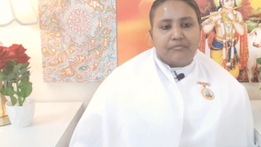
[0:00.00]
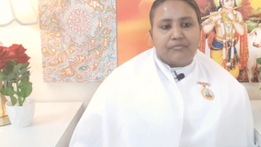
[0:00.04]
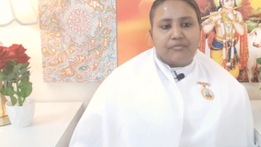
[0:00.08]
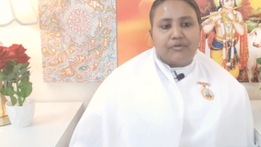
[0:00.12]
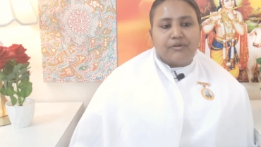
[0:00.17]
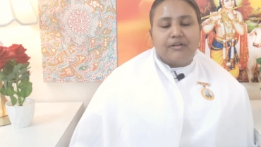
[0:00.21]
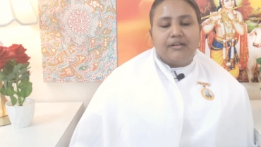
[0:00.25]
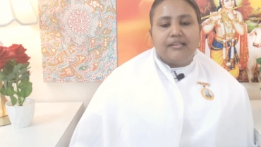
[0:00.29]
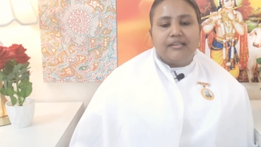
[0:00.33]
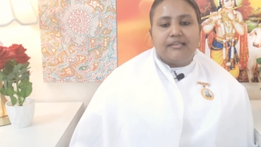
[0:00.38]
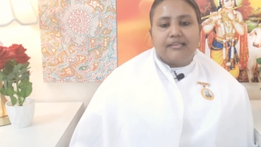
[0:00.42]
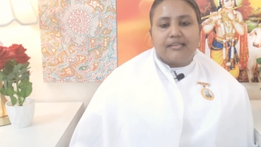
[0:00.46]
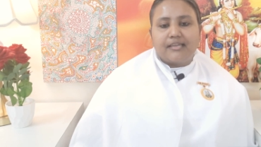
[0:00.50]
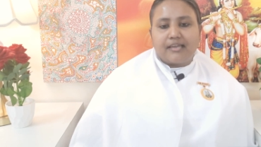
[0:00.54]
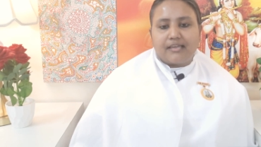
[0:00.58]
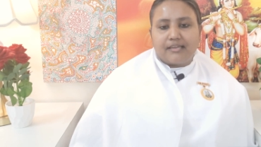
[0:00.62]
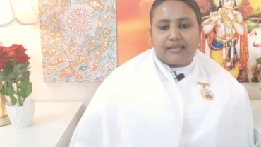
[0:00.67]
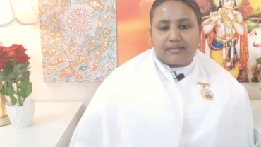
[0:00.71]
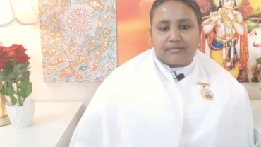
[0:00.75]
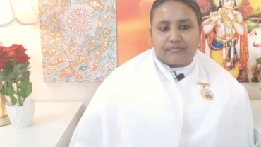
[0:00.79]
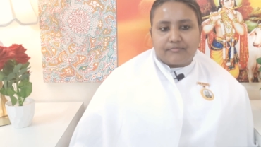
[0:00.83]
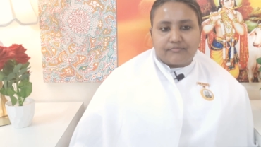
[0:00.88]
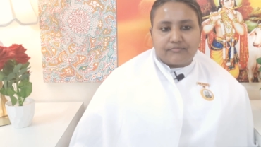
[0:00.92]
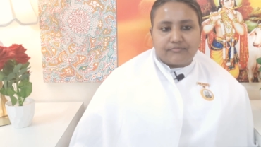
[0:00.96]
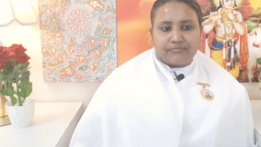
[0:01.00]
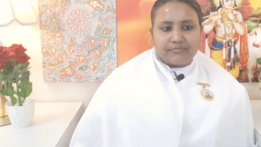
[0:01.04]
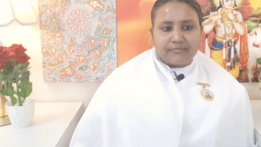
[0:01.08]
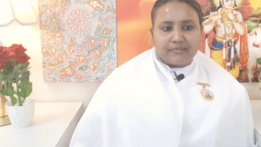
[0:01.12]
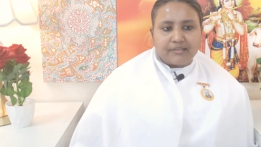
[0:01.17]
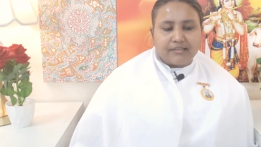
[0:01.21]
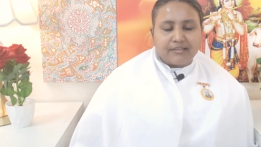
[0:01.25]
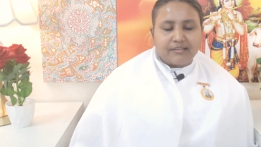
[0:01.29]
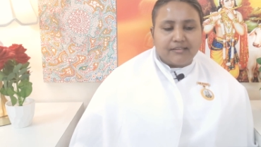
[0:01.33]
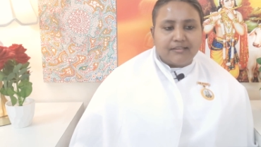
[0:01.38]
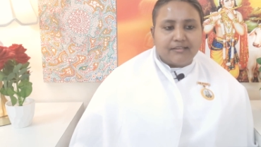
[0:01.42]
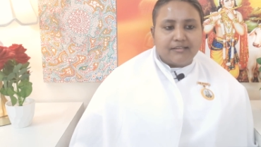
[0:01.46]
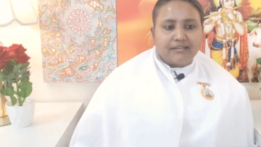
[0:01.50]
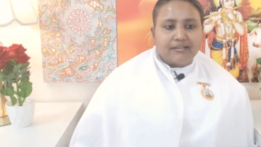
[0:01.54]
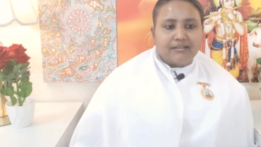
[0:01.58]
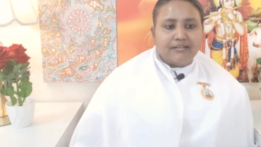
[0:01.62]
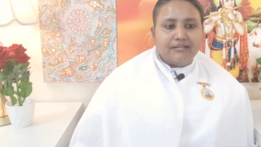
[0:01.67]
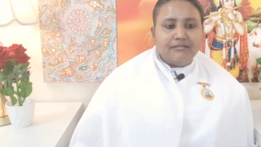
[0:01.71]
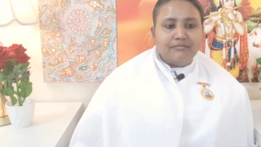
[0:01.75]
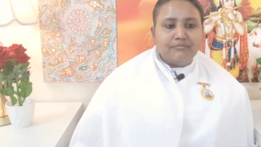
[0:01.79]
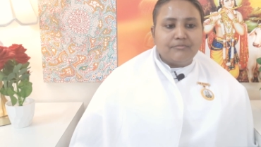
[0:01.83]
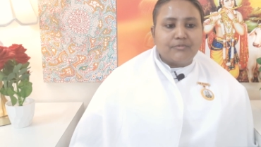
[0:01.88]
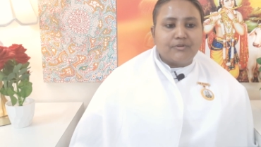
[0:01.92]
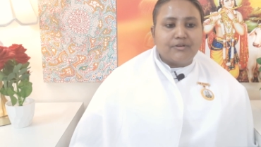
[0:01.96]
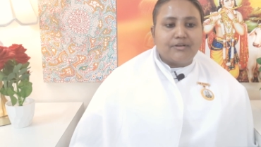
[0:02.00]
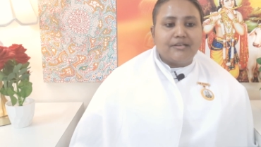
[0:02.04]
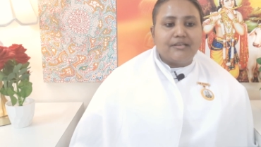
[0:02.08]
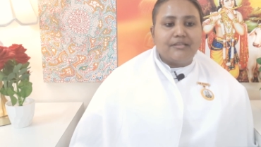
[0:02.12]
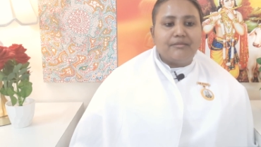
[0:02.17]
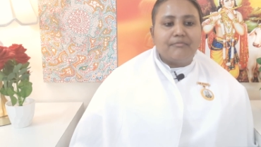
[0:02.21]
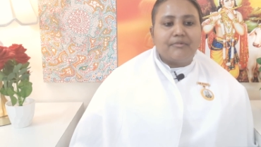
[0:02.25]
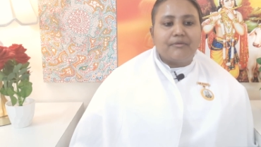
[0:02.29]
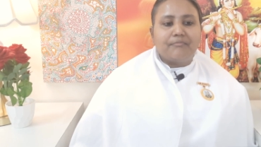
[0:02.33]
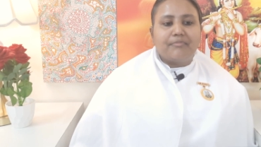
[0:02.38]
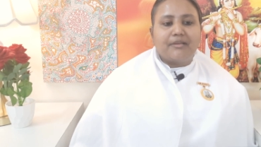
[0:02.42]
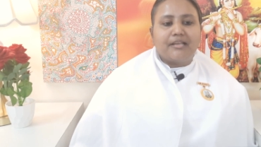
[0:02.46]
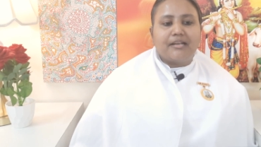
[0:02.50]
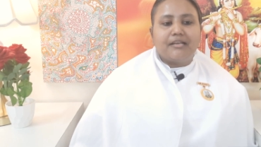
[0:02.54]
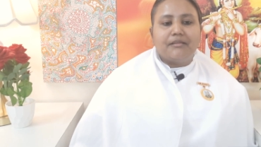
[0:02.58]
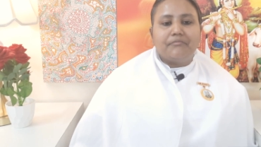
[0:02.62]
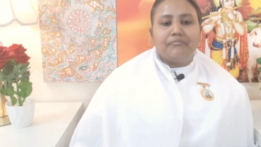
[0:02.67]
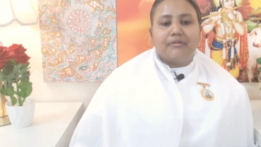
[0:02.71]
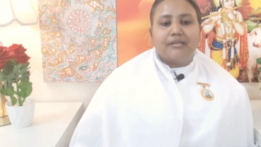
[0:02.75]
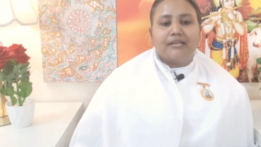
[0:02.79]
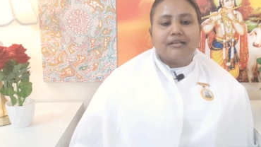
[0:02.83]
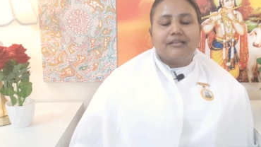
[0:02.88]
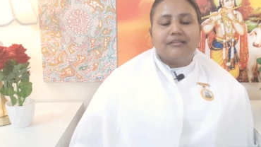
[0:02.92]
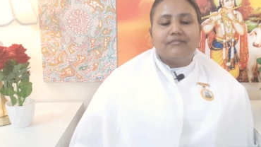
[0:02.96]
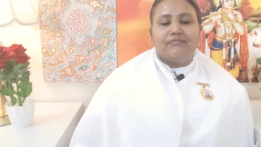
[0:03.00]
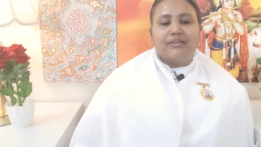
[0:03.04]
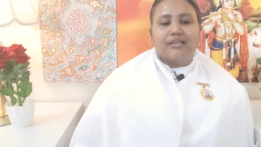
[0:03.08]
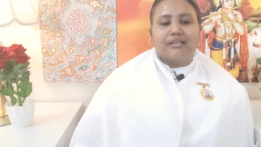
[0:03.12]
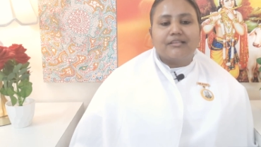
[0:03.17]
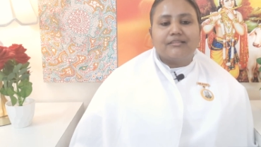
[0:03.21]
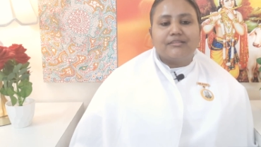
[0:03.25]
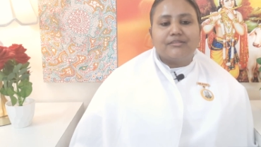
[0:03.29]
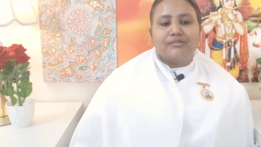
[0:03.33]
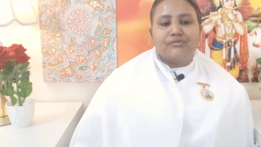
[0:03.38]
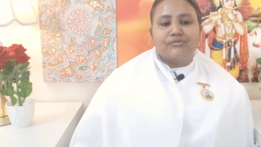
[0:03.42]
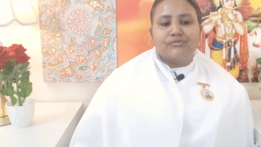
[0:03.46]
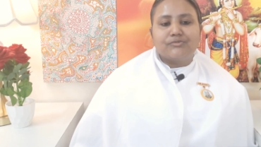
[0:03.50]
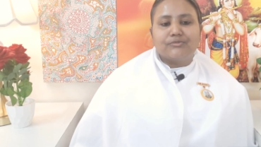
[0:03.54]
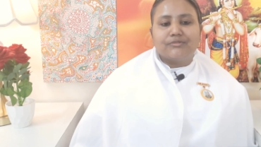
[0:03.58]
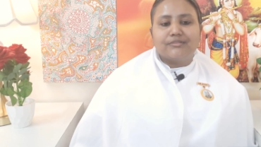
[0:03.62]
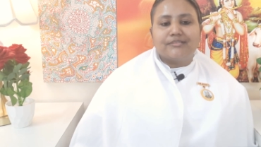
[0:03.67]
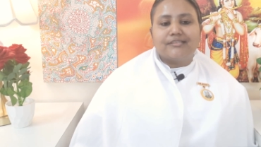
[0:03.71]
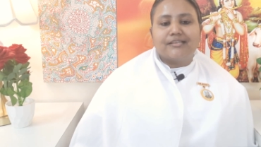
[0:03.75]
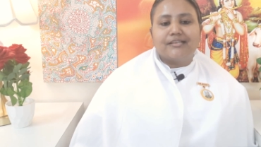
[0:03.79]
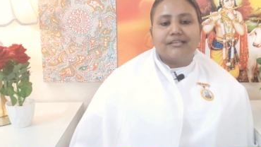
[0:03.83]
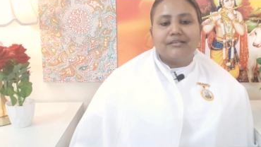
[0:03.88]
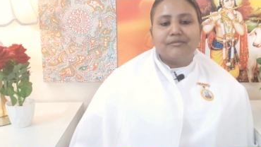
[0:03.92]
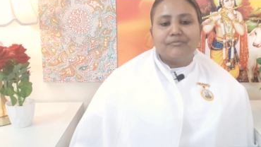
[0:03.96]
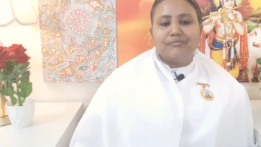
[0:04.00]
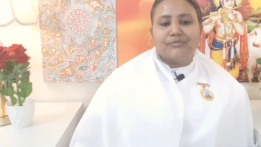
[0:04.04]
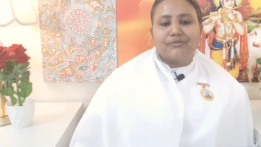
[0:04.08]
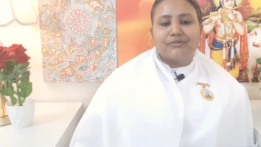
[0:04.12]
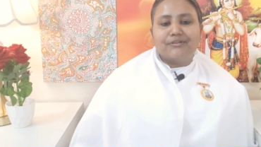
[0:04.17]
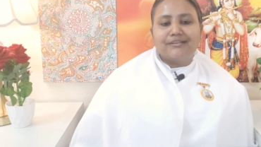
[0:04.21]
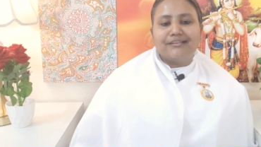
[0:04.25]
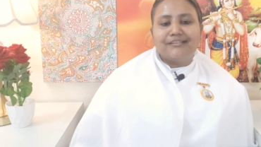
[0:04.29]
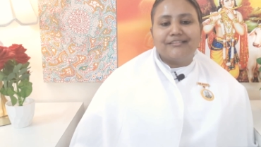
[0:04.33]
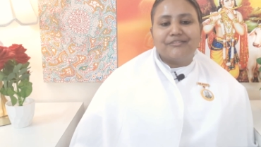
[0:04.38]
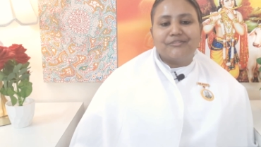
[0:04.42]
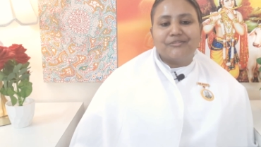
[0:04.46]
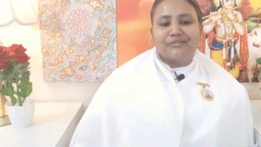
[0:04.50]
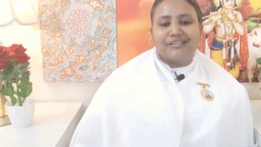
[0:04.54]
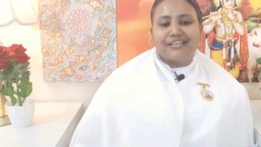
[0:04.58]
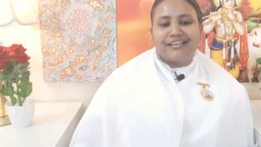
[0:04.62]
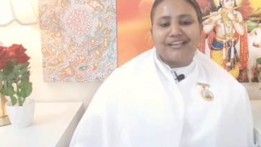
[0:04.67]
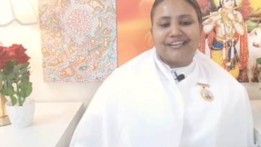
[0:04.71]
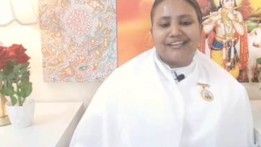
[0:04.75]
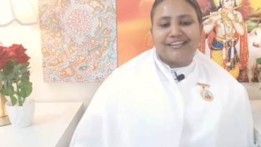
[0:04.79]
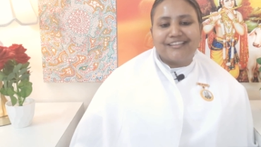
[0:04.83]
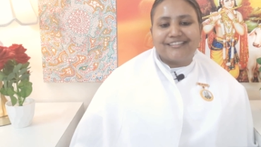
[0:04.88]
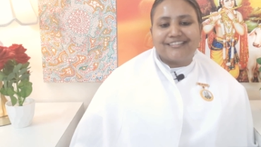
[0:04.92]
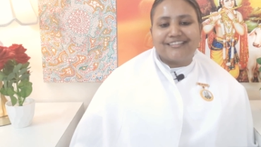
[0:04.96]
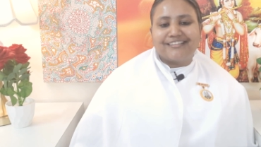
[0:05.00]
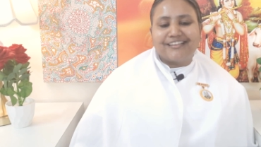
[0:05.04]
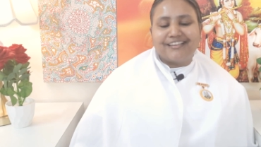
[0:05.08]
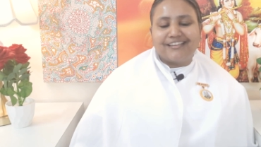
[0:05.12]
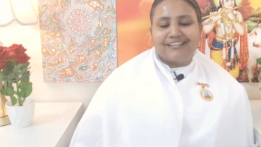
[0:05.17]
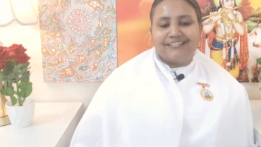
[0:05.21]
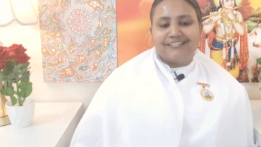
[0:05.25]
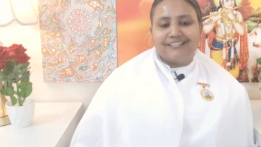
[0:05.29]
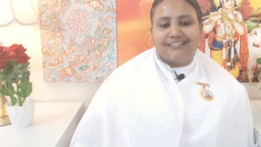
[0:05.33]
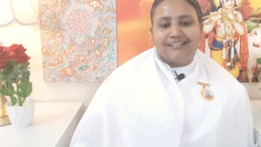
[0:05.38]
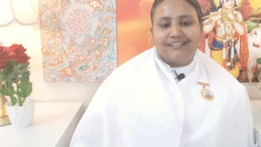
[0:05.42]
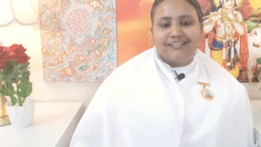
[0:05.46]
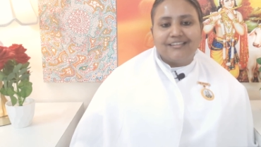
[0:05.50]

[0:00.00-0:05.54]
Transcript: मुरली क्या है हाँ मुरली में पहले पहले व्यक्ति सुनता है ना मुरली तो क्या कहता है